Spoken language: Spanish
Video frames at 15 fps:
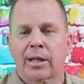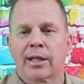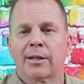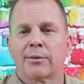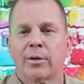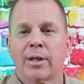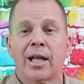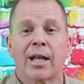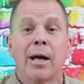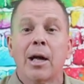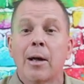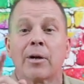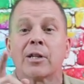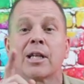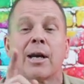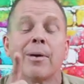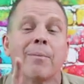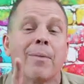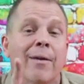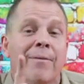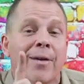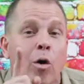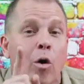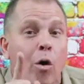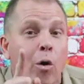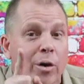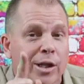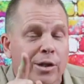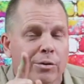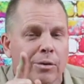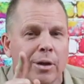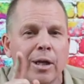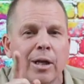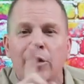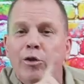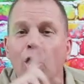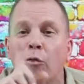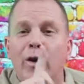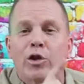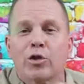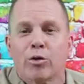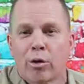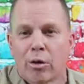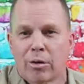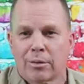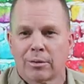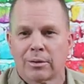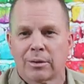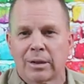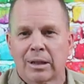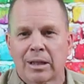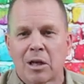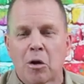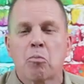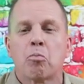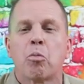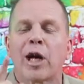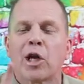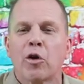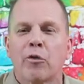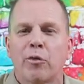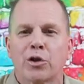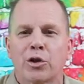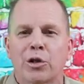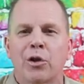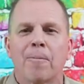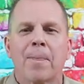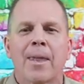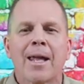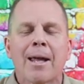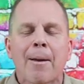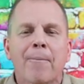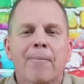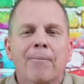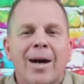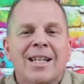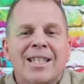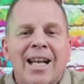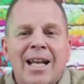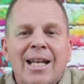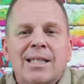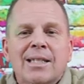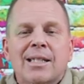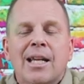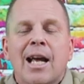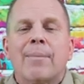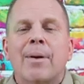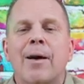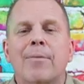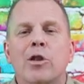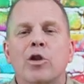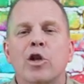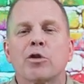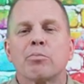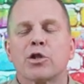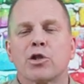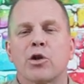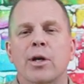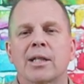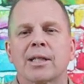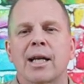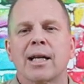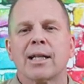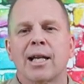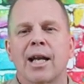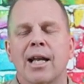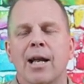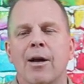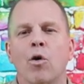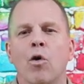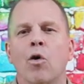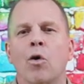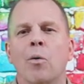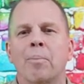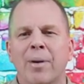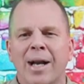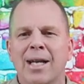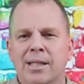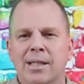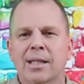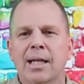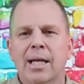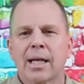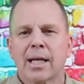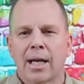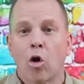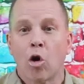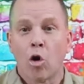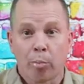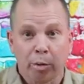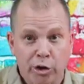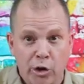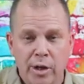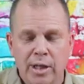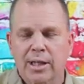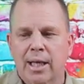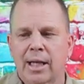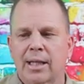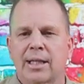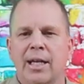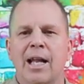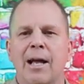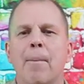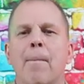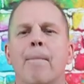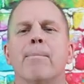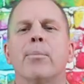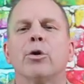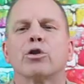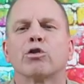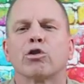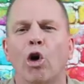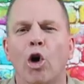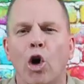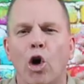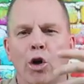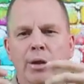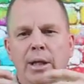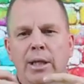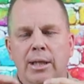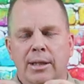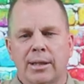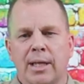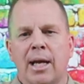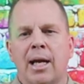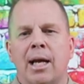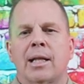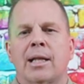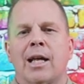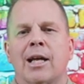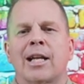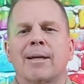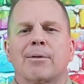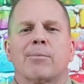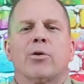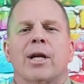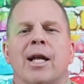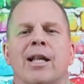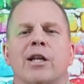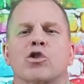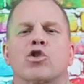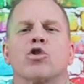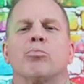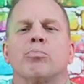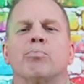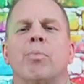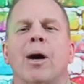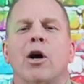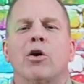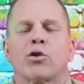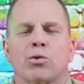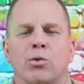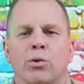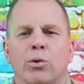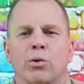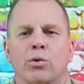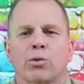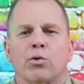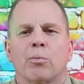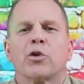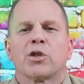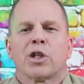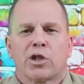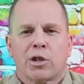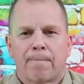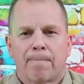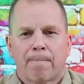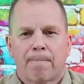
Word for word: criptomoneda. Pero sabe, ve, ojo listo no funcionó porque no funcionó. Ballenas se llama dos personas que tienen, o, empresas, o personas que tienen montón de, criptomonedas en su, bajo su, posesión.